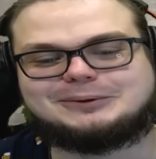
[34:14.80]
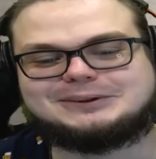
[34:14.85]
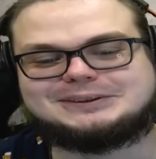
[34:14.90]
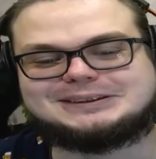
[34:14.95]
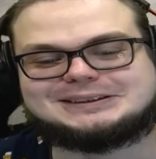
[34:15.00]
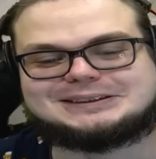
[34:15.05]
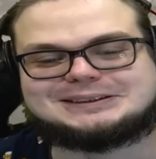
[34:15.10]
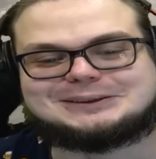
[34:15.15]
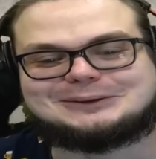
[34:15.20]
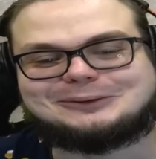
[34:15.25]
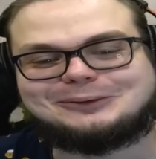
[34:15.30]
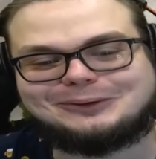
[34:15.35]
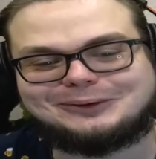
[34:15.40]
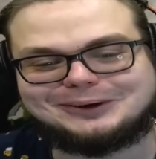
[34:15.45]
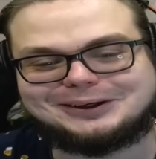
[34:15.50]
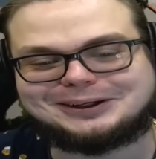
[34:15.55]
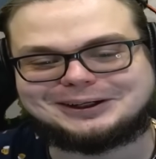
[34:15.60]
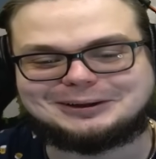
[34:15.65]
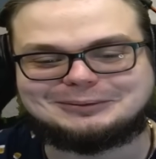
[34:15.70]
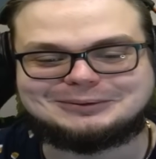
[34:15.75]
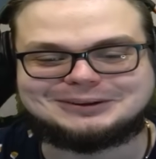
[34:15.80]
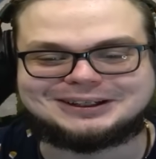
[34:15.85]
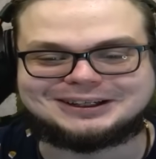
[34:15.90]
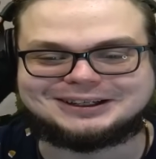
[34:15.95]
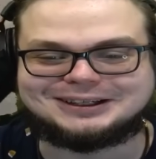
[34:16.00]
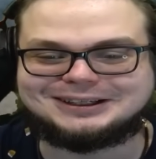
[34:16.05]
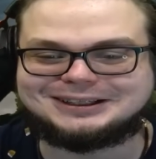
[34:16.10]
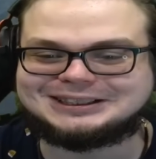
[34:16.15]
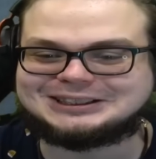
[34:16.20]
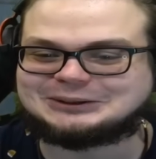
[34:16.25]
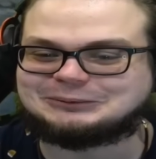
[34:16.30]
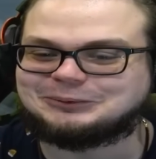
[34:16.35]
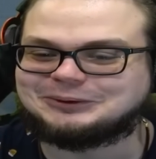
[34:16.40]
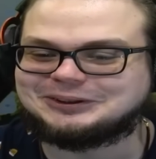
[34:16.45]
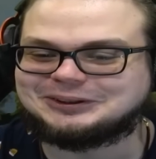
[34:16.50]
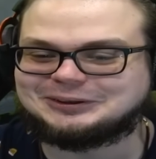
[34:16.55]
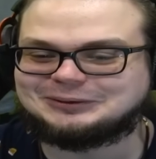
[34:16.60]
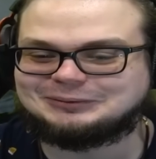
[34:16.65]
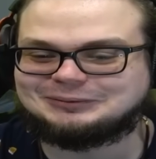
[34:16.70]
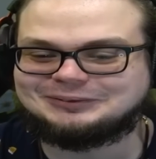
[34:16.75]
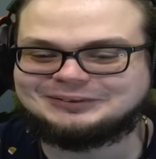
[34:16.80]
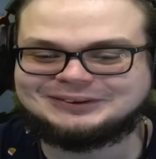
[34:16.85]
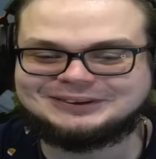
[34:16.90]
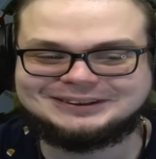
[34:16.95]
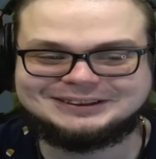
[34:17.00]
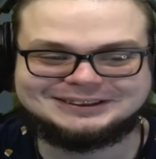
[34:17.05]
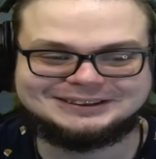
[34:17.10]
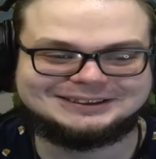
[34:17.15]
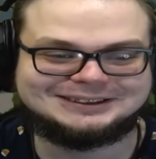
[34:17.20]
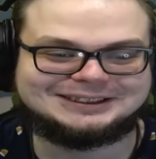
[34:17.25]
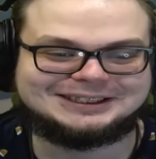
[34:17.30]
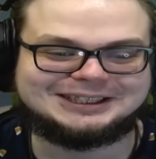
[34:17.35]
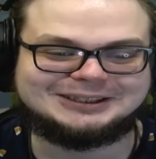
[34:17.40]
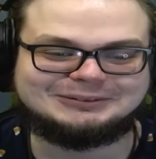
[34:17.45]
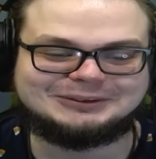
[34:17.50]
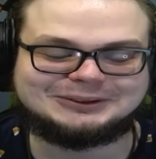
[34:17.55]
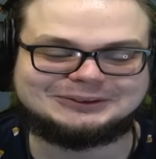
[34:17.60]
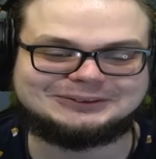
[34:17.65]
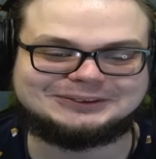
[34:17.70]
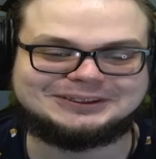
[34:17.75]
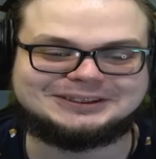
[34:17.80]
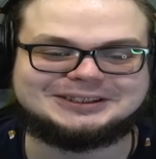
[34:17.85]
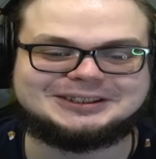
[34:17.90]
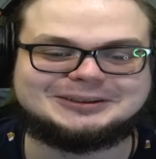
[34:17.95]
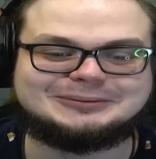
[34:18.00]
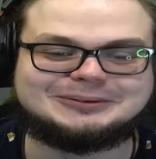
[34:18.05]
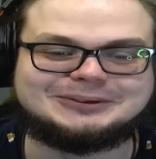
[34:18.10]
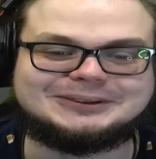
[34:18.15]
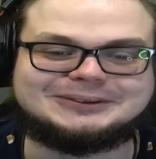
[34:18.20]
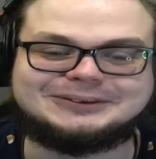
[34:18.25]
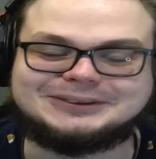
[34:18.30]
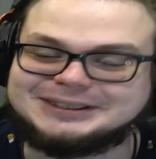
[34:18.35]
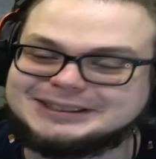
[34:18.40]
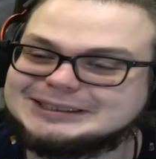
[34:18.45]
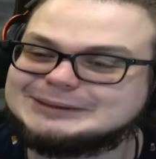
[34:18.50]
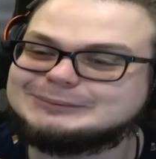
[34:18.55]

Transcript: Дестроером, Крашманом, Кем я только не был. Но X